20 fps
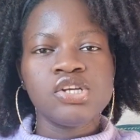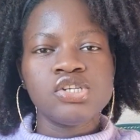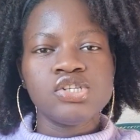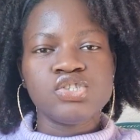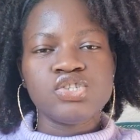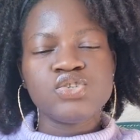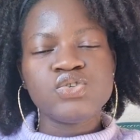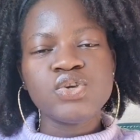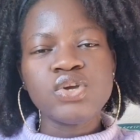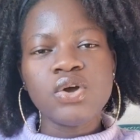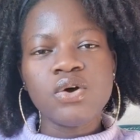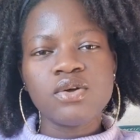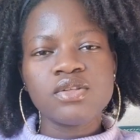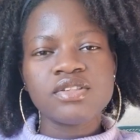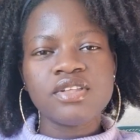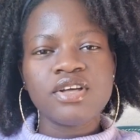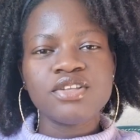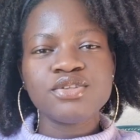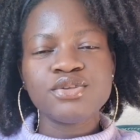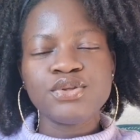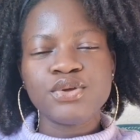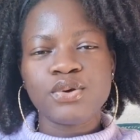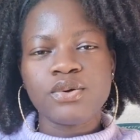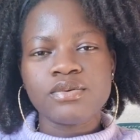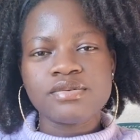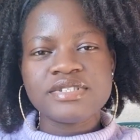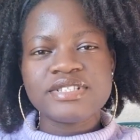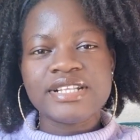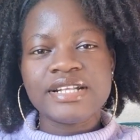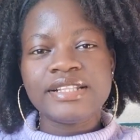Je suis contente de
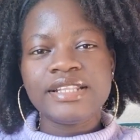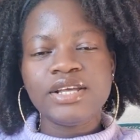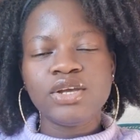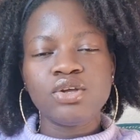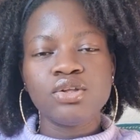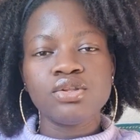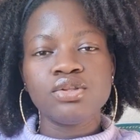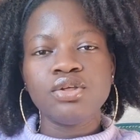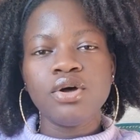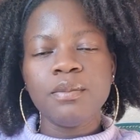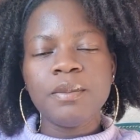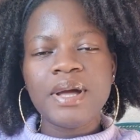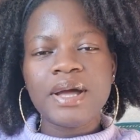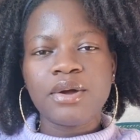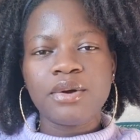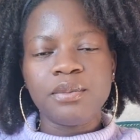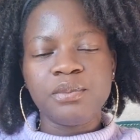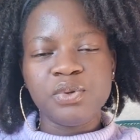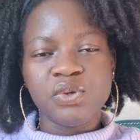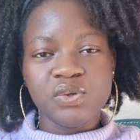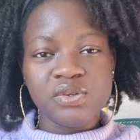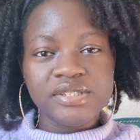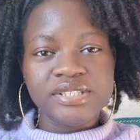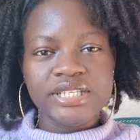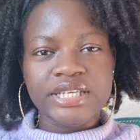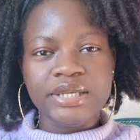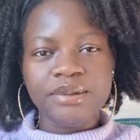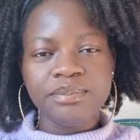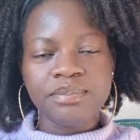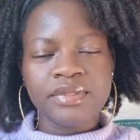constater que dans ma
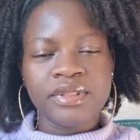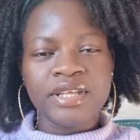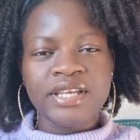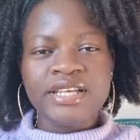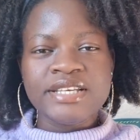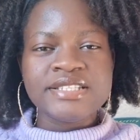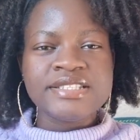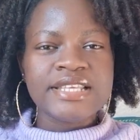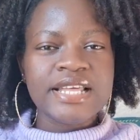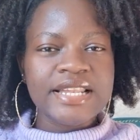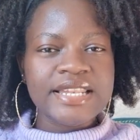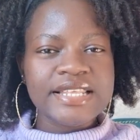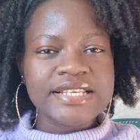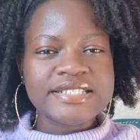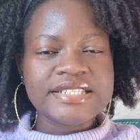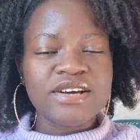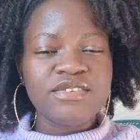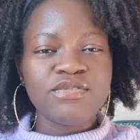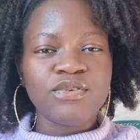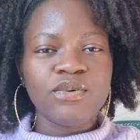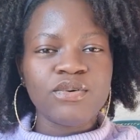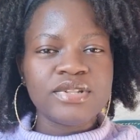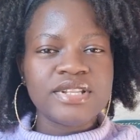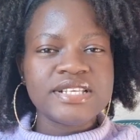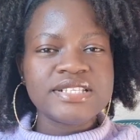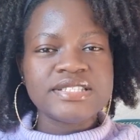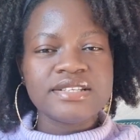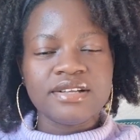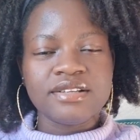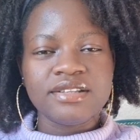communauté, celle des
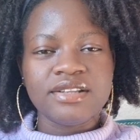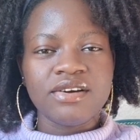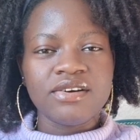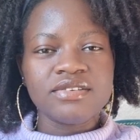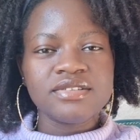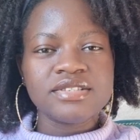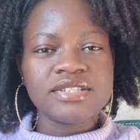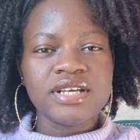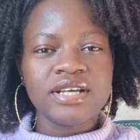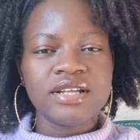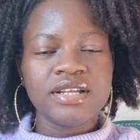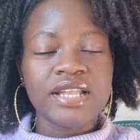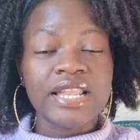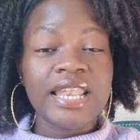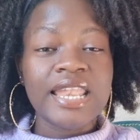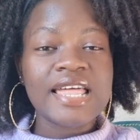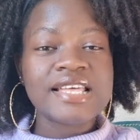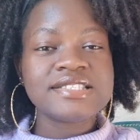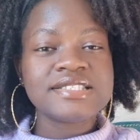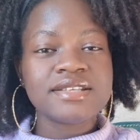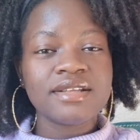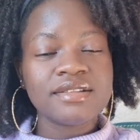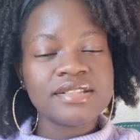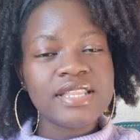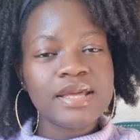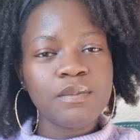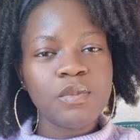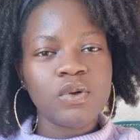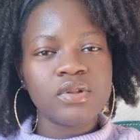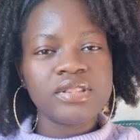afro-descendantes, la
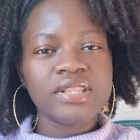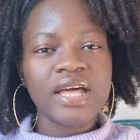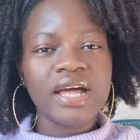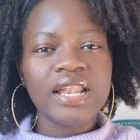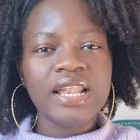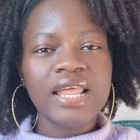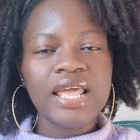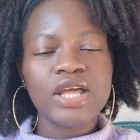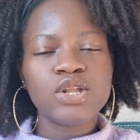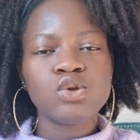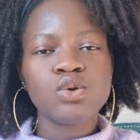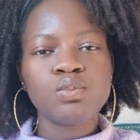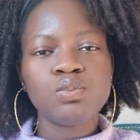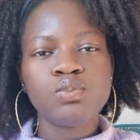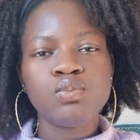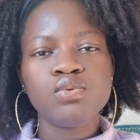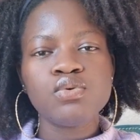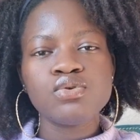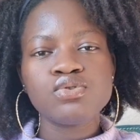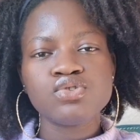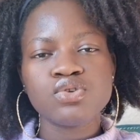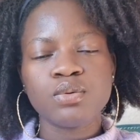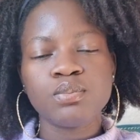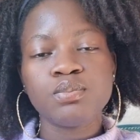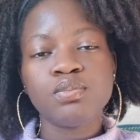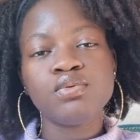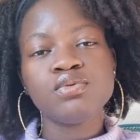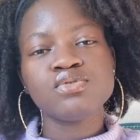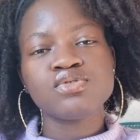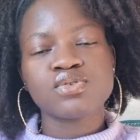santé mentale est de plus en
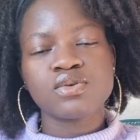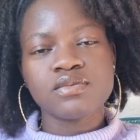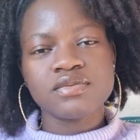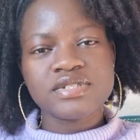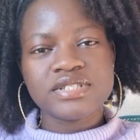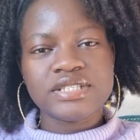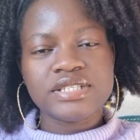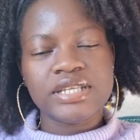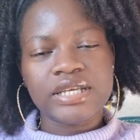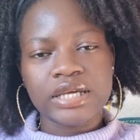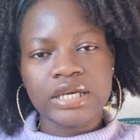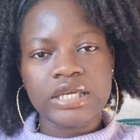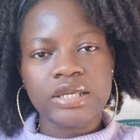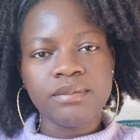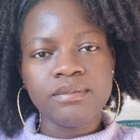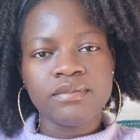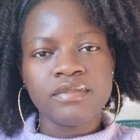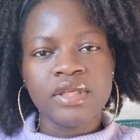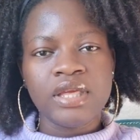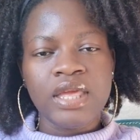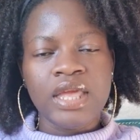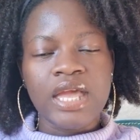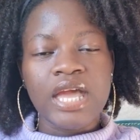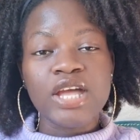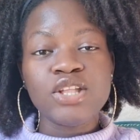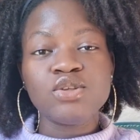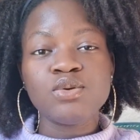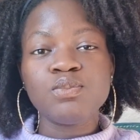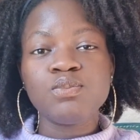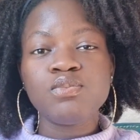plus considérée,
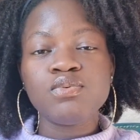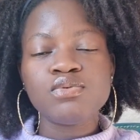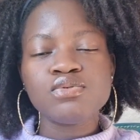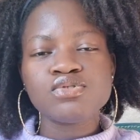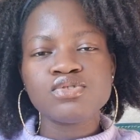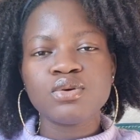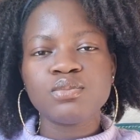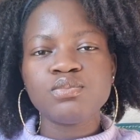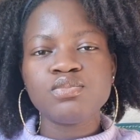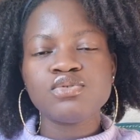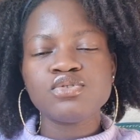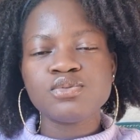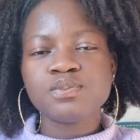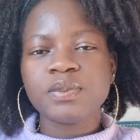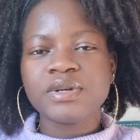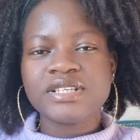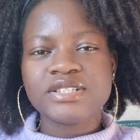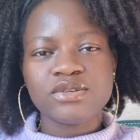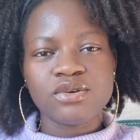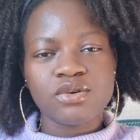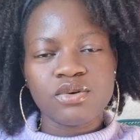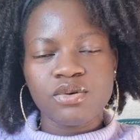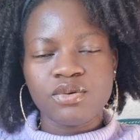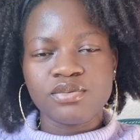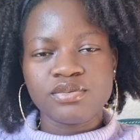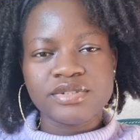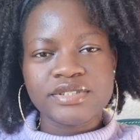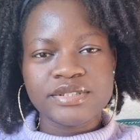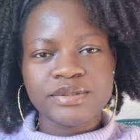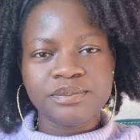est de plus en plus prise en
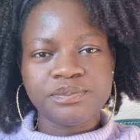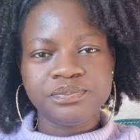compte.